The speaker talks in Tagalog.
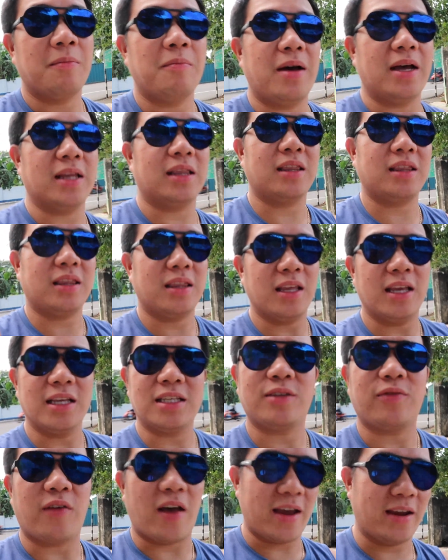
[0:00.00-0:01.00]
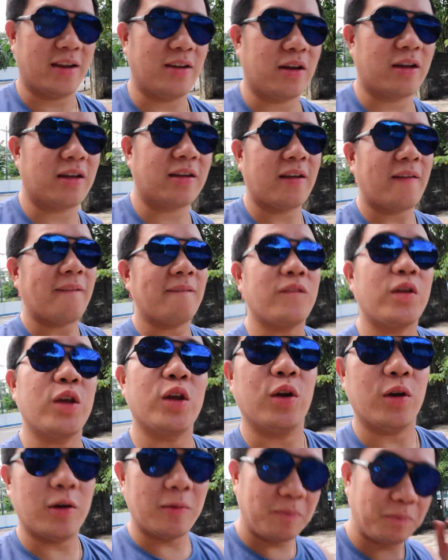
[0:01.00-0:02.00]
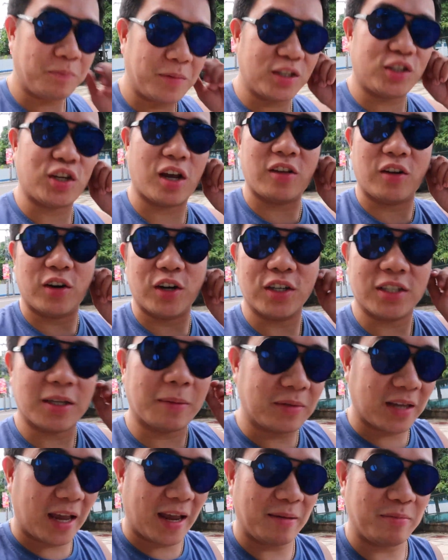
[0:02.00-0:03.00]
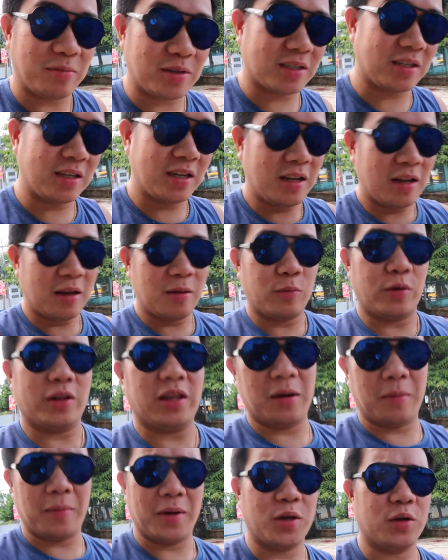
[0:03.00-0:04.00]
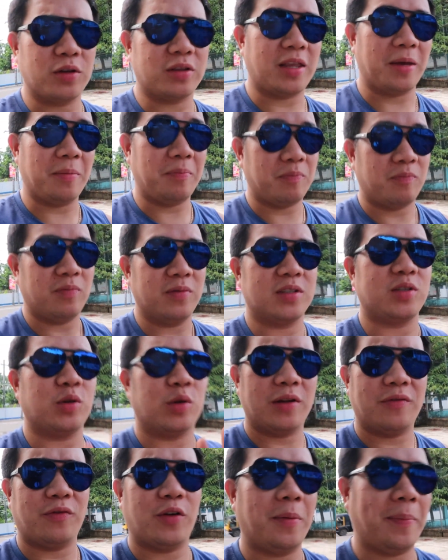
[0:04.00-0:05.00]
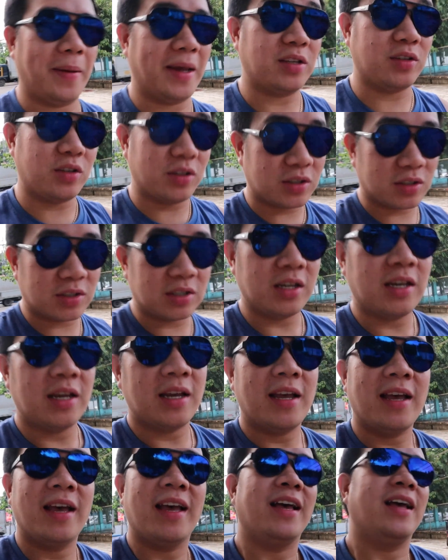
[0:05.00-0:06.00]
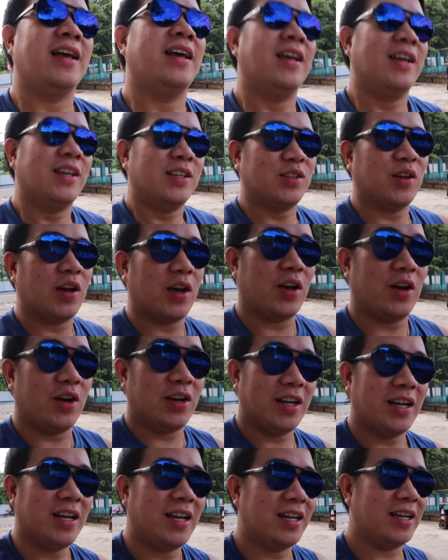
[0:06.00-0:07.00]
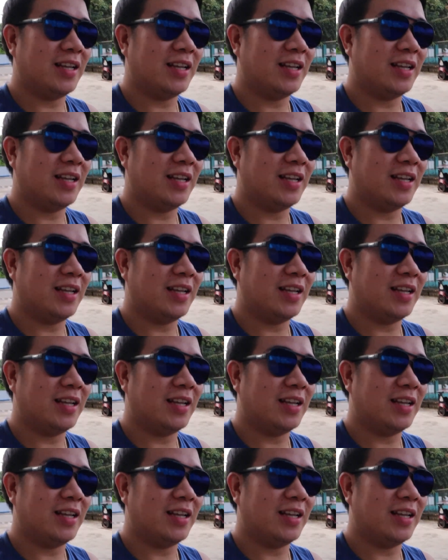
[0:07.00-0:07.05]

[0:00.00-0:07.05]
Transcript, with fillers: but it's fine you can you know be generous sometimes pwede naman yung tip it's only 4 pesos so ngayon